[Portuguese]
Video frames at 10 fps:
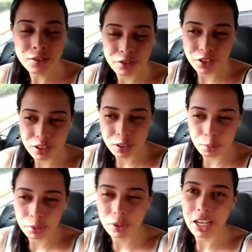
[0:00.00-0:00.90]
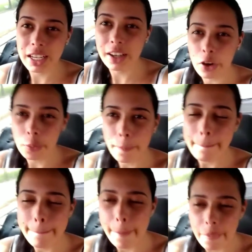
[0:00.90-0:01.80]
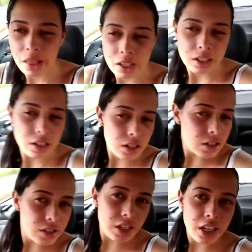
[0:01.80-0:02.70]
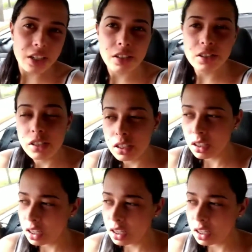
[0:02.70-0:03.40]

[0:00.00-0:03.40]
um vídeo aqui pro canal Gente,